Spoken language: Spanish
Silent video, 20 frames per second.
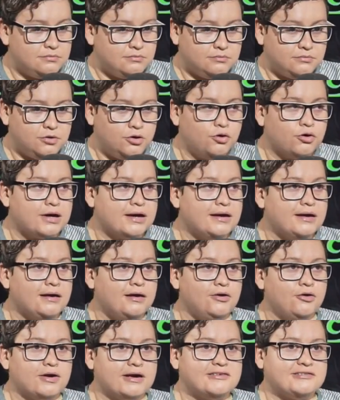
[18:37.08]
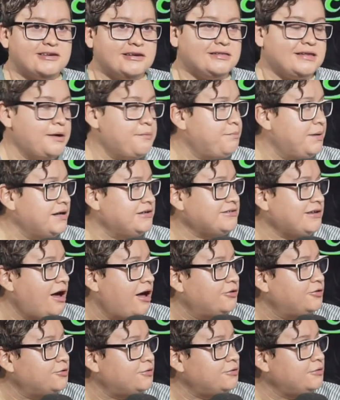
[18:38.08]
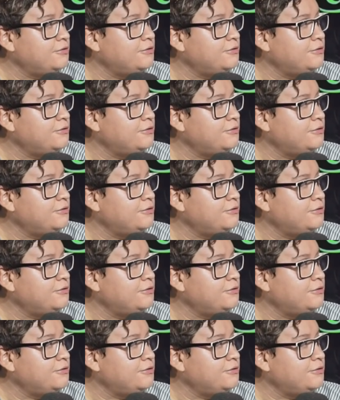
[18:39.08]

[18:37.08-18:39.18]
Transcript: lo que, lo que se está expresando,